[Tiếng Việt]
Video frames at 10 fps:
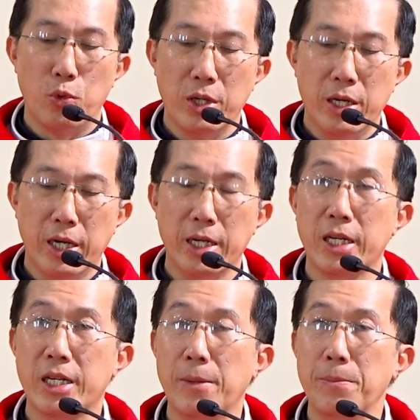muốn
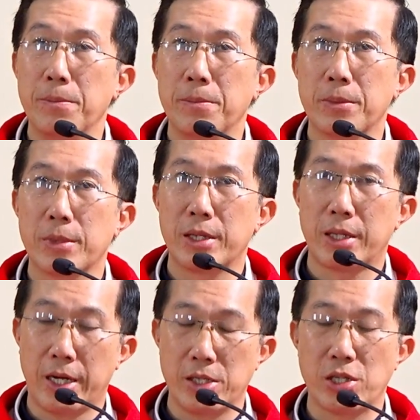nâng cấp
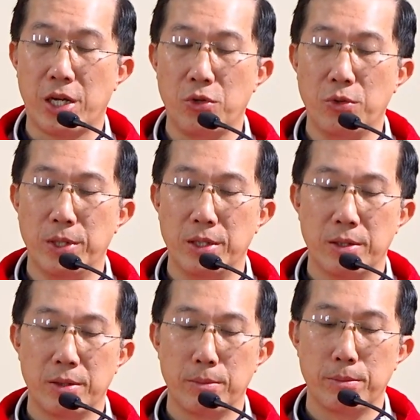tài sản của mình
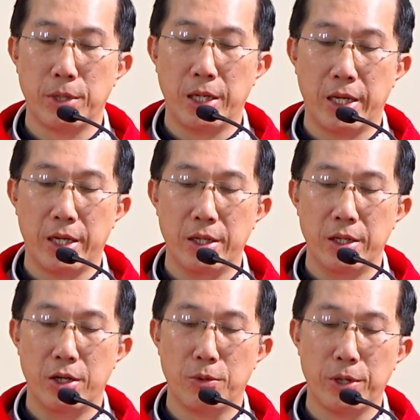Bởi lẽ
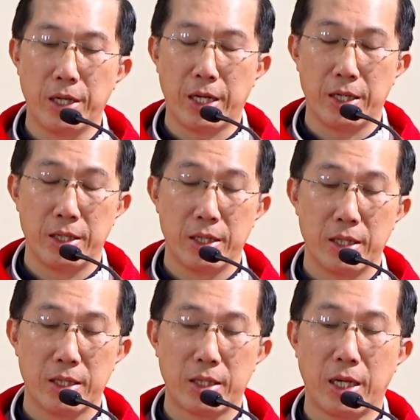ông nghĩ rằng
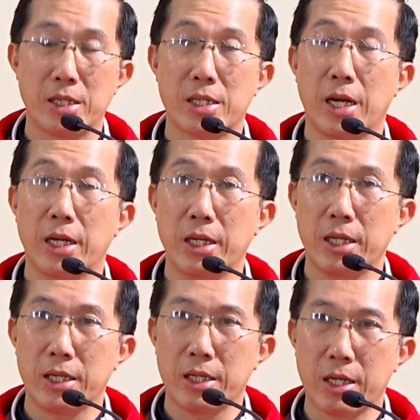tài sản
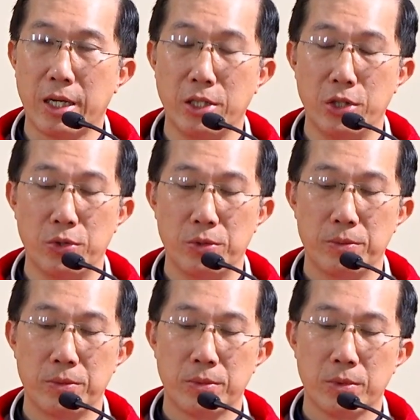càng nhiều
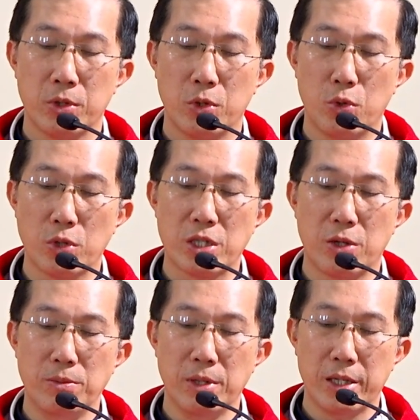Cuộc
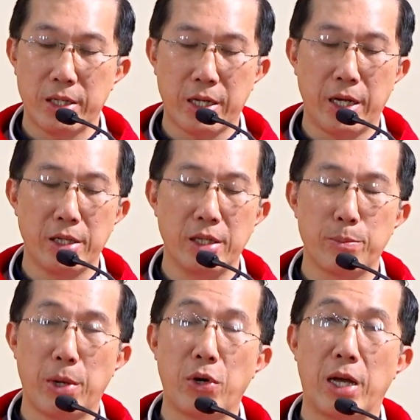sống càng
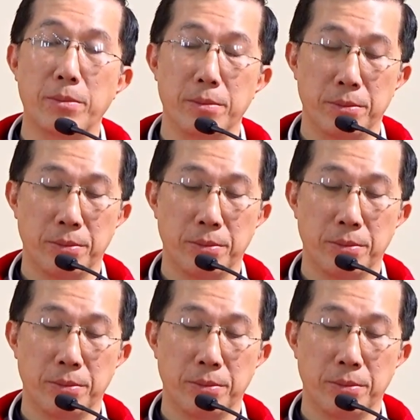được bảo đảm